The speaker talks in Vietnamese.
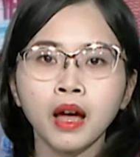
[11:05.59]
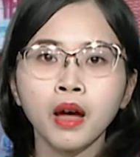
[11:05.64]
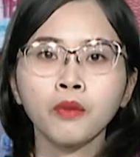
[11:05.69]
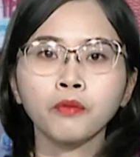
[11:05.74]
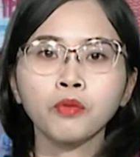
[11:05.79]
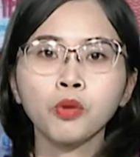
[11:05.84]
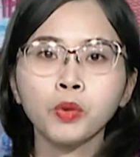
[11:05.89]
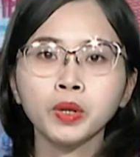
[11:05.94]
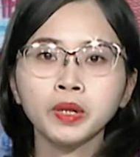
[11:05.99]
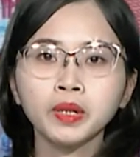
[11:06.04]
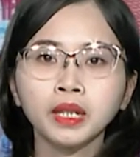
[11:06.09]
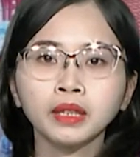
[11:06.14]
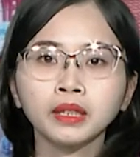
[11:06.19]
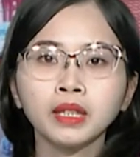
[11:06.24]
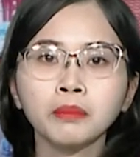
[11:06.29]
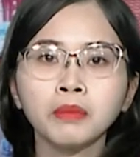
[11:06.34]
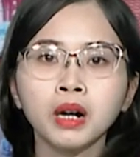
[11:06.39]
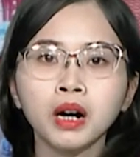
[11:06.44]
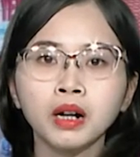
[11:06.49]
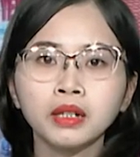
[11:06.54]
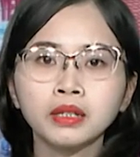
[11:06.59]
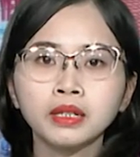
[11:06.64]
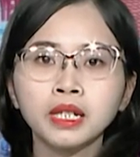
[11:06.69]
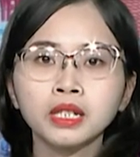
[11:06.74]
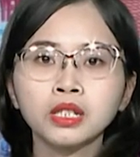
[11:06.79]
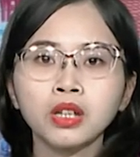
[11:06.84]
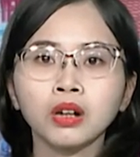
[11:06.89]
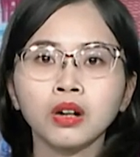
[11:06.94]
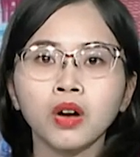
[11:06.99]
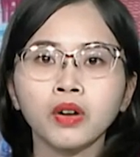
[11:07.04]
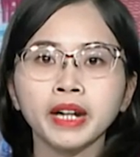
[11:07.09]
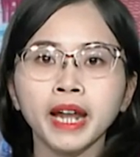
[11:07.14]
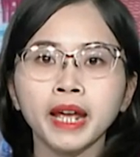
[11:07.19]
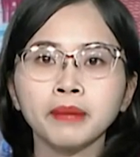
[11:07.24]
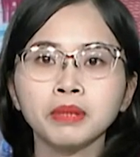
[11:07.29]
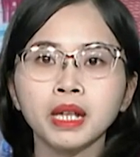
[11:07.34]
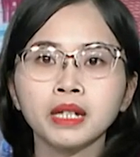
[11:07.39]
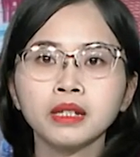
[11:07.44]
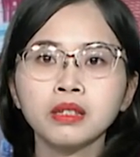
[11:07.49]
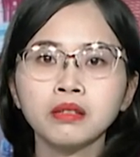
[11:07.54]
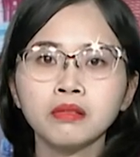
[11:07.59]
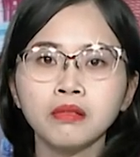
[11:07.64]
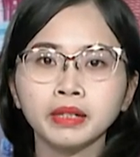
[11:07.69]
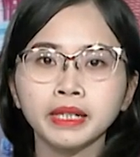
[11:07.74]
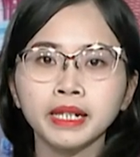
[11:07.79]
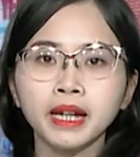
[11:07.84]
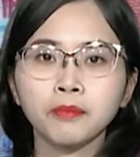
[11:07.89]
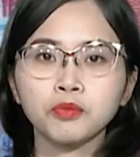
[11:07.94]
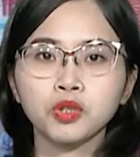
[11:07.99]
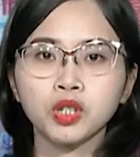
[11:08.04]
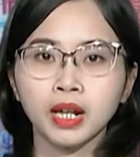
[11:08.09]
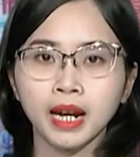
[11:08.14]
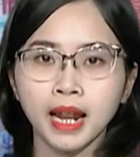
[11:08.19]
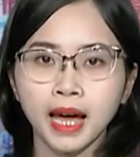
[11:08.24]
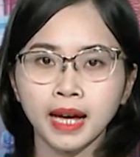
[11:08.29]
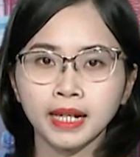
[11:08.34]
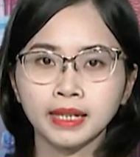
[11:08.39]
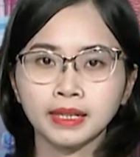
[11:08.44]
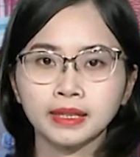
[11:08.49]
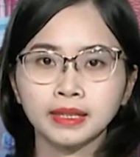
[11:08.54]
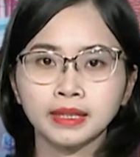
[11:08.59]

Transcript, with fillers: phụ huynh yên tâm hơn khi cho con em đến trường đi học trở lại.